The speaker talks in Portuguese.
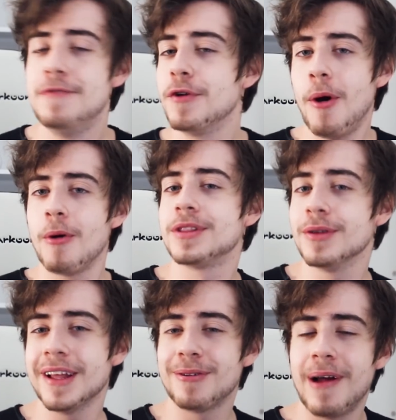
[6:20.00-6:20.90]
E virou algo
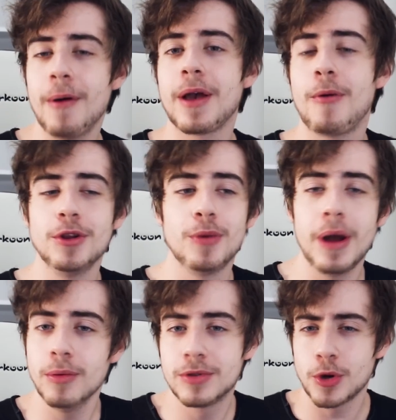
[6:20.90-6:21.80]
tão natural que quando
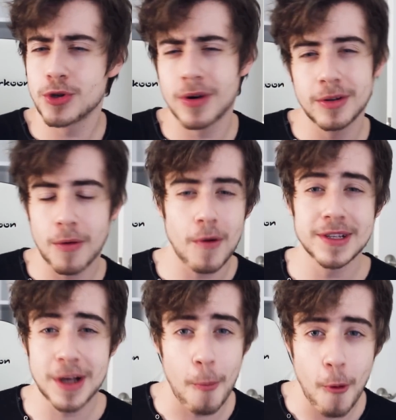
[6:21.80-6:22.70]
eu tô jogando alguma
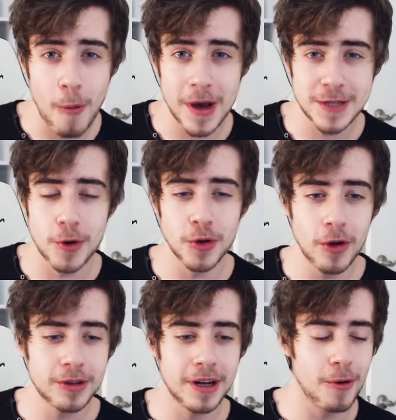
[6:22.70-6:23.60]
coisa que é um pouco mais
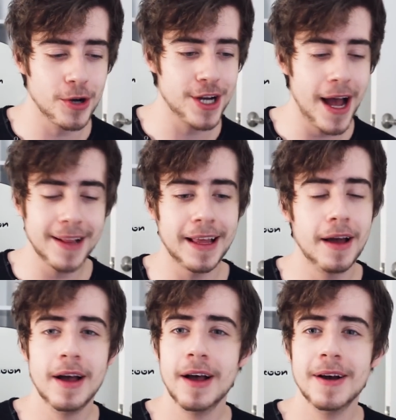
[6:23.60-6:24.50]
monótona ou chata,